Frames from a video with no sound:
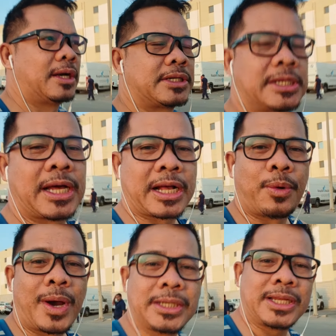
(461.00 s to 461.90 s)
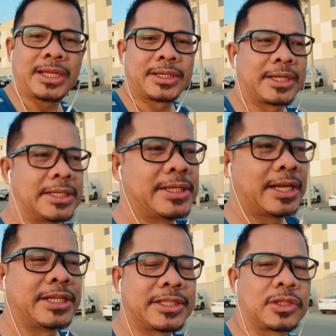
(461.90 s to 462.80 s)
ang ginagawa na lang ng
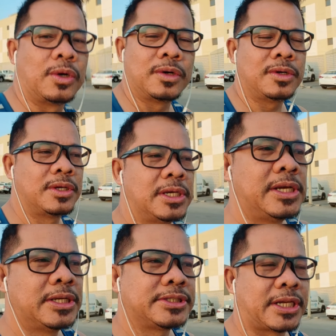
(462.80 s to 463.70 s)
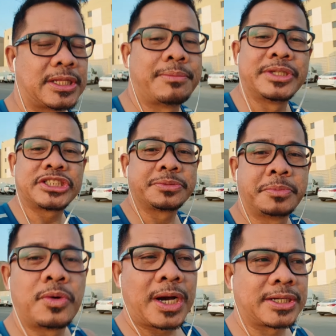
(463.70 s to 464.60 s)
ina nito siya na
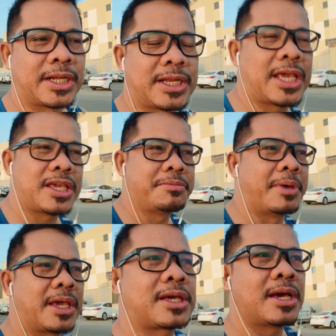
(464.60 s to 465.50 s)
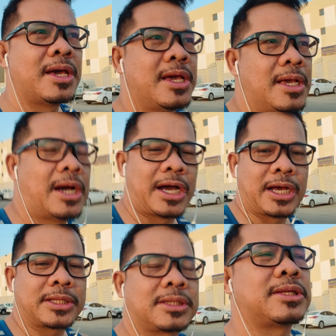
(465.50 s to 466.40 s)
mismo ang nanahimik
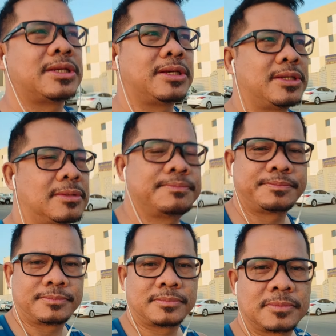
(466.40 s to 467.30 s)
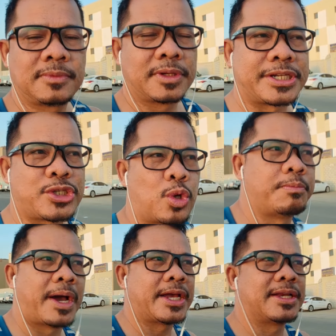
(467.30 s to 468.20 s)
at
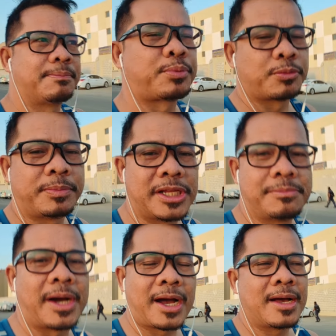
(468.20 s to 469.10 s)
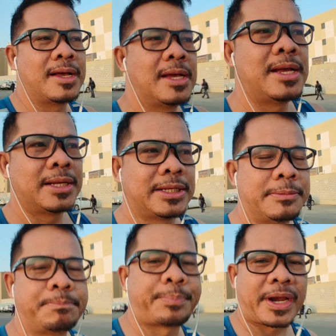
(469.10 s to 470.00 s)
resolbahin ang problema
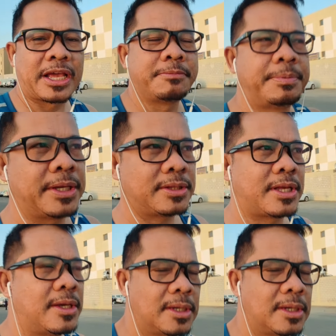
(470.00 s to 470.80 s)
in private.